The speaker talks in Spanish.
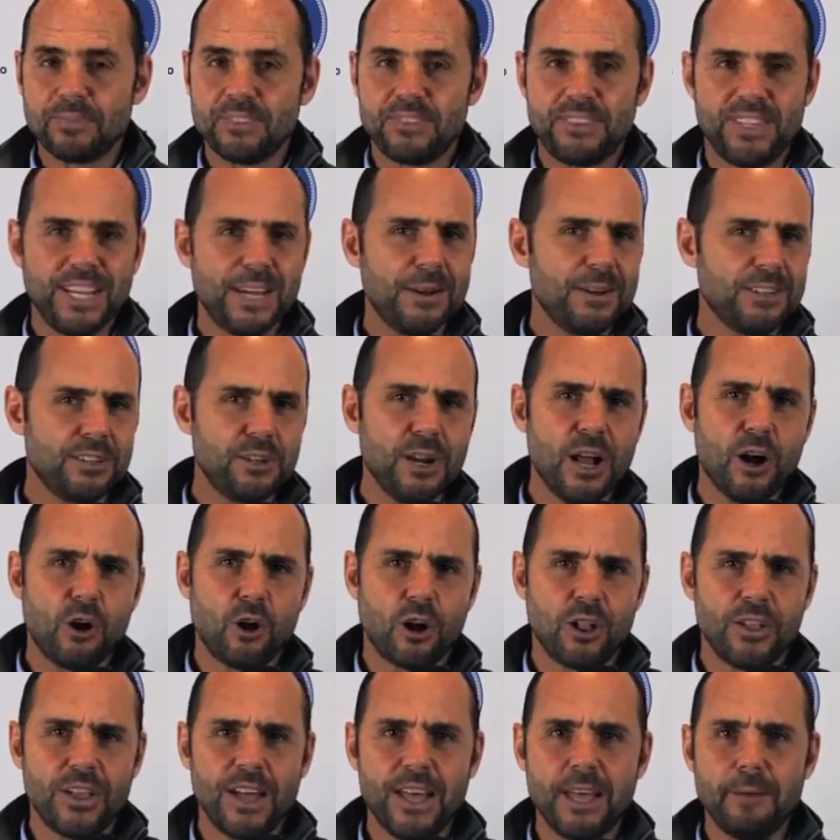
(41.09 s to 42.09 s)
Sé que va a ser una
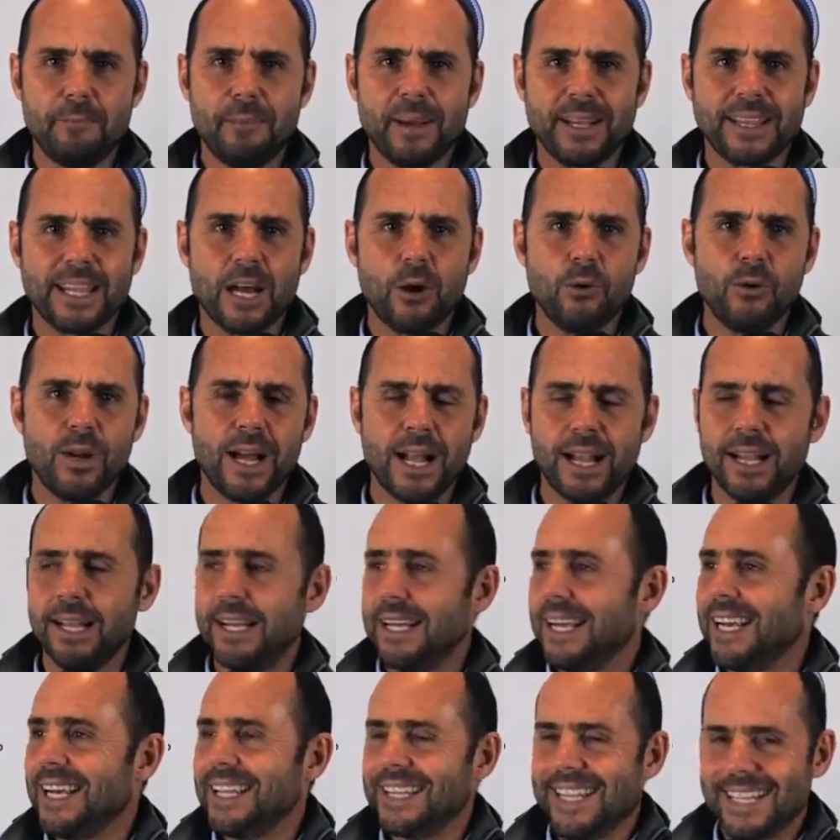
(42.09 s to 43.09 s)
jornada espectacular,
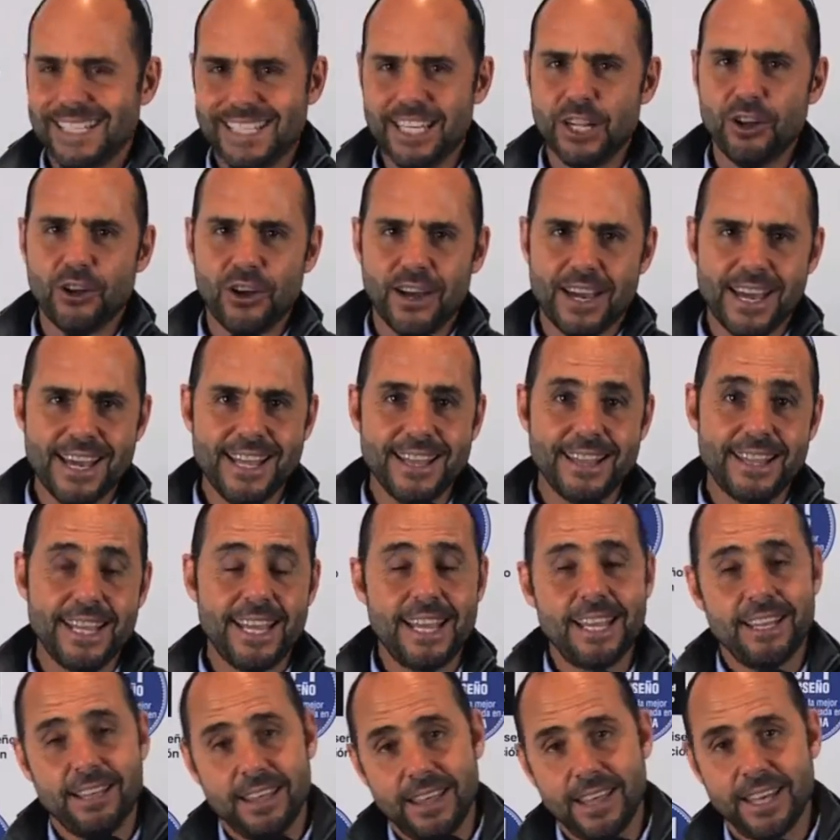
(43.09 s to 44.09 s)
está lleno de
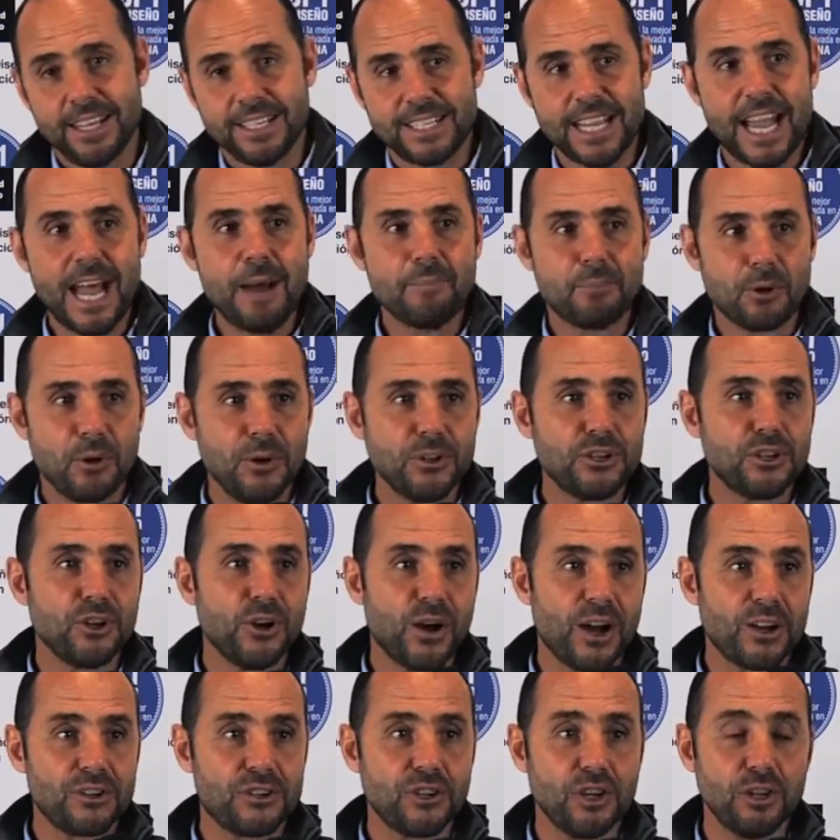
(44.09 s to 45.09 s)
gente y desde ya aprovecho
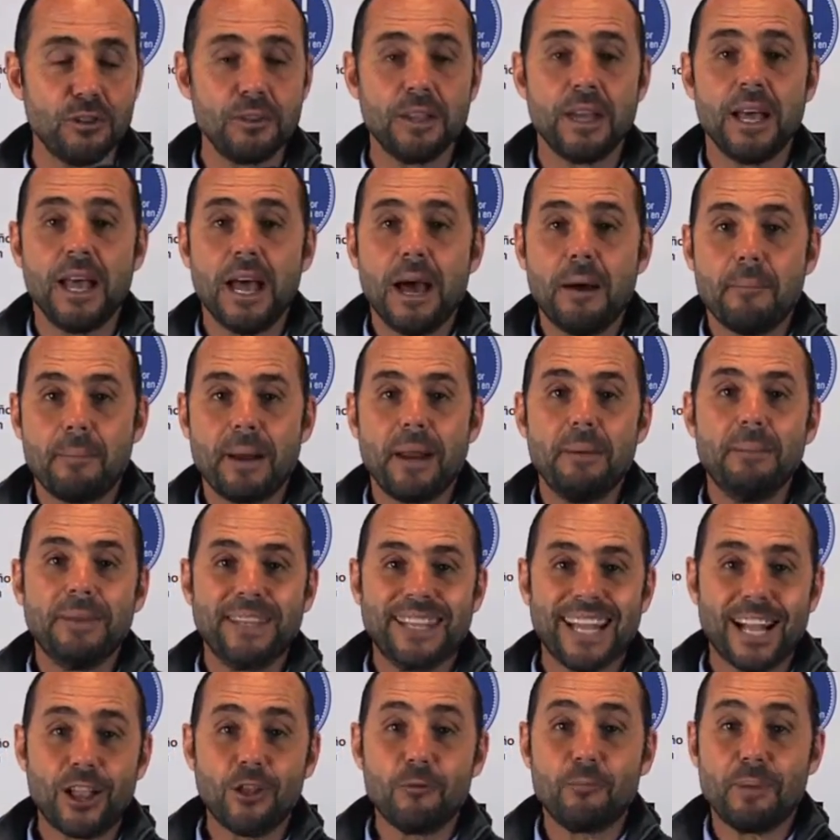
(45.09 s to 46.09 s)
la ocasión para
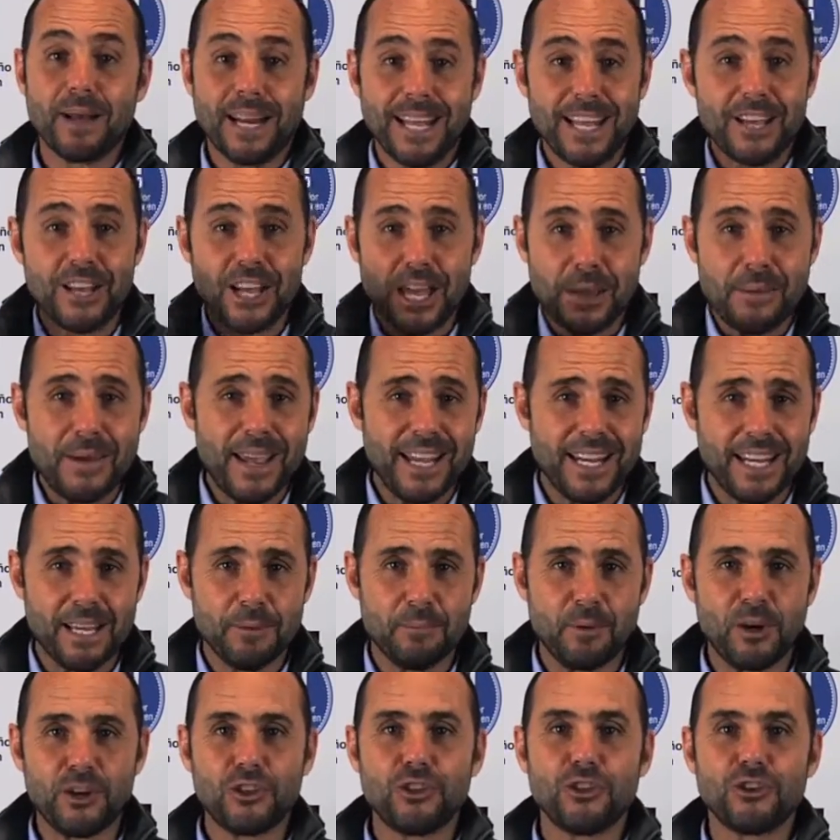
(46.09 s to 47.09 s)
invitarlos para el año que
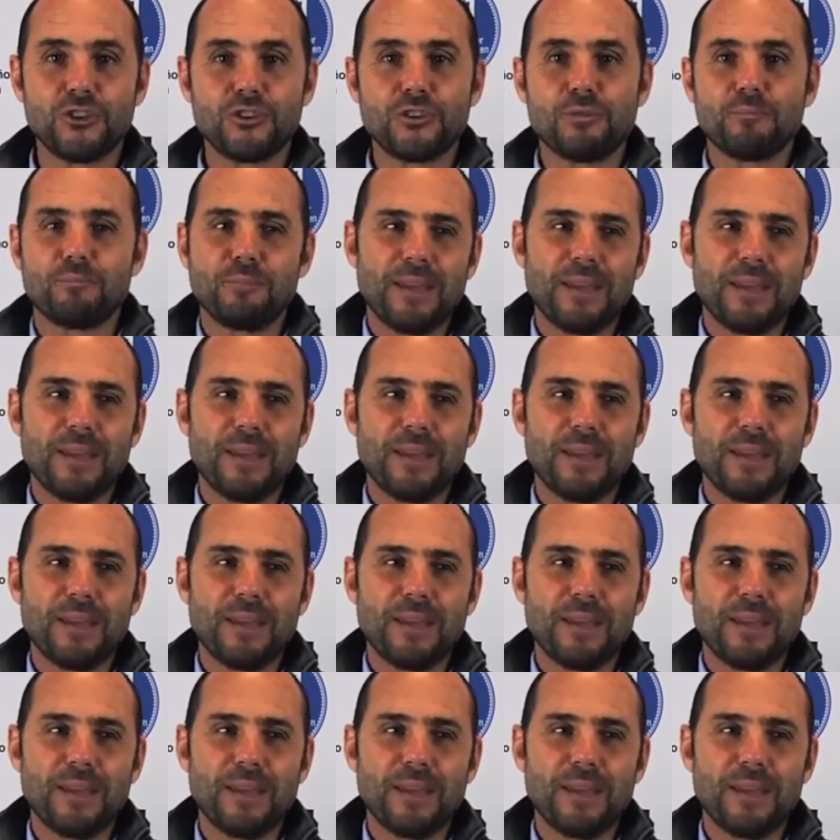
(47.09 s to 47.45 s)
viene, porque esto